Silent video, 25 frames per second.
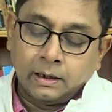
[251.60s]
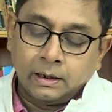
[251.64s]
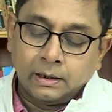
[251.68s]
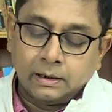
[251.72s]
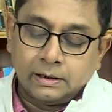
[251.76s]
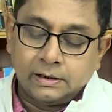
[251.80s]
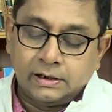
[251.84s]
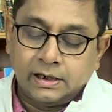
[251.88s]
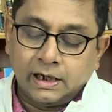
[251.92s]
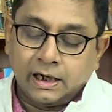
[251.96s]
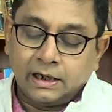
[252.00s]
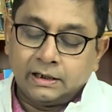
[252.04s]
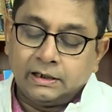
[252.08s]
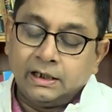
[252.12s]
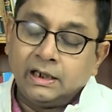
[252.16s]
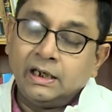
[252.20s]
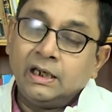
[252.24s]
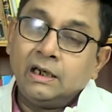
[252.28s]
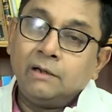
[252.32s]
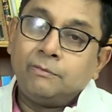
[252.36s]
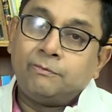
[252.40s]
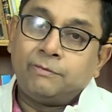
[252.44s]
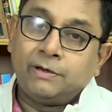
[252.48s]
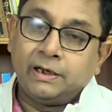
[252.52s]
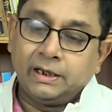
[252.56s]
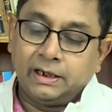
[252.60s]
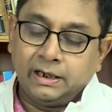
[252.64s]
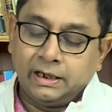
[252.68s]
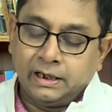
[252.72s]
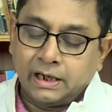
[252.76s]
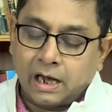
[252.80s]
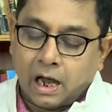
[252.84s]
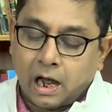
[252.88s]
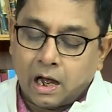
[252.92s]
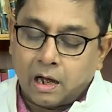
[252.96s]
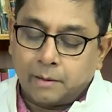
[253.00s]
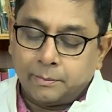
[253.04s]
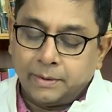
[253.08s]
যেদিন ফিরি না
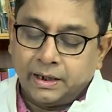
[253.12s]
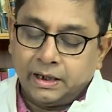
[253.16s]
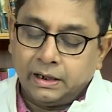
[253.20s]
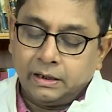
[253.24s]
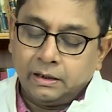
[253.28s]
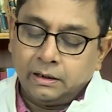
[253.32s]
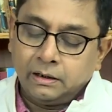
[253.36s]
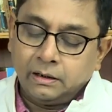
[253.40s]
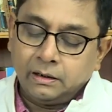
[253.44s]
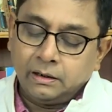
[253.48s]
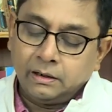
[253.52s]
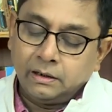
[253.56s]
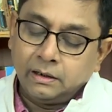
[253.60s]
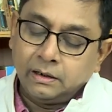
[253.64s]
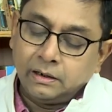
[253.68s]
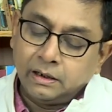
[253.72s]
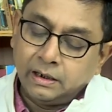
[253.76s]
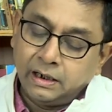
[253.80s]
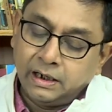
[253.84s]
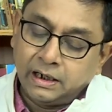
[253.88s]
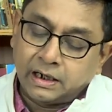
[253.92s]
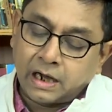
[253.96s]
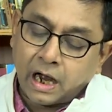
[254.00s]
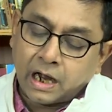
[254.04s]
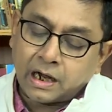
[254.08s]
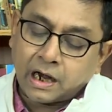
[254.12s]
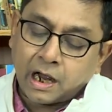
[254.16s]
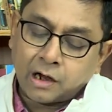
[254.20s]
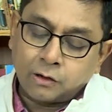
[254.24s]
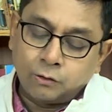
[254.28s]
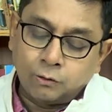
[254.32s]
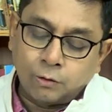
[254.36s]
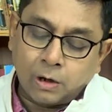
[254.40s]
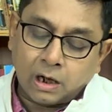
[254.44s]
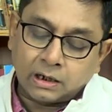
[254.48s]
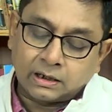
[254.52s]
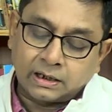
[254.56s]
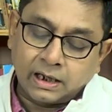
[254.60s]
আমি
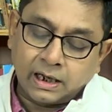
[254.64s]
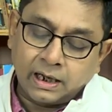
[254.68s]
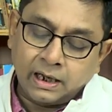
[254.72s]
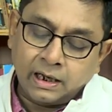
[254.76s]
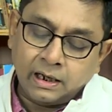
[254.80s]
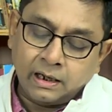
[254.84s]
নিকারাগুয়াতে